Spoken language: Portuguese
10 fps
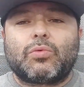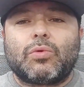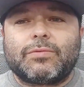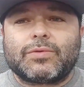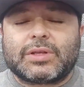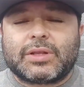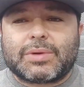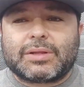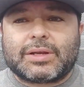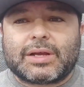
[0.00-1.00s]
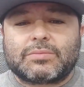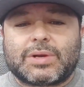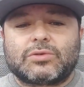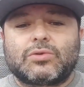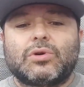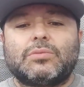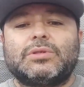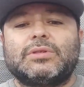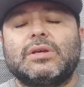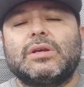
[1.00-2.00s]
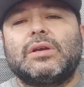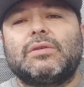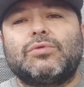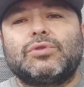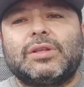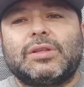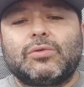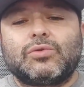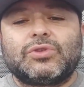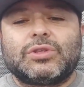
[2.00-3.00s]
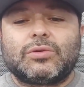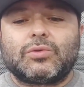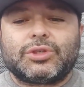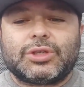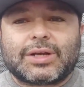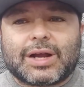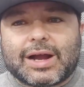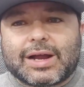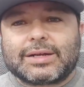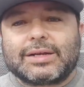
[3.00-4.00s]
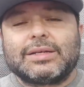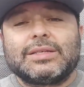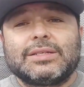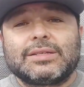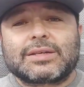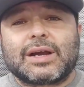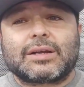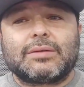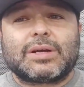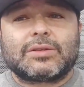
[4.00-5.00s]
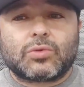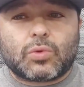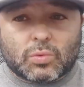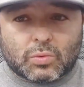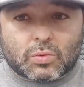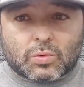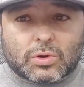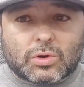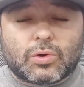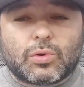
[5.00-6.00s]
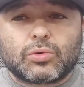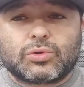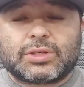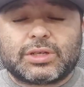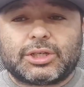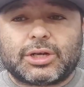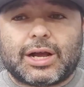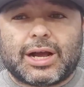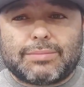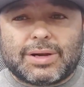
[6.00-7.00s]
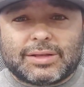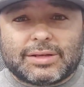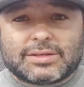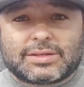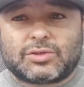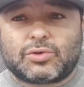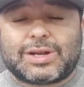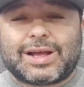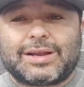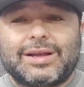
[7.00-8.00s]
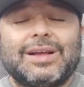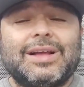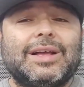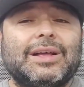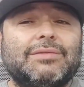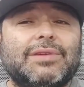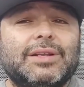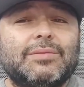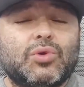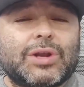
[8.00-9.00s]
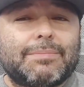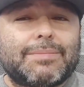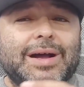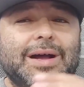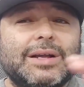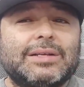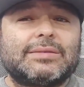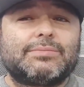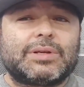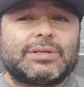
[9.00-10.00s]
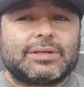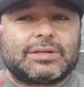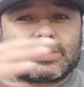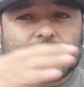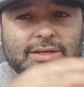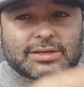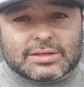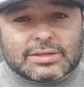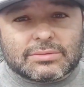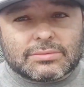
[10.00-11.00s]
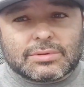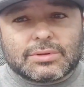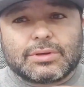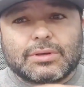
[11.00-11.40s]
Como você tem materiais mais nobres, você tem o ciclo de carga e descarga mais longo. Ou seja, a bateria estacionária ela vai demorar mais para estar descarregando,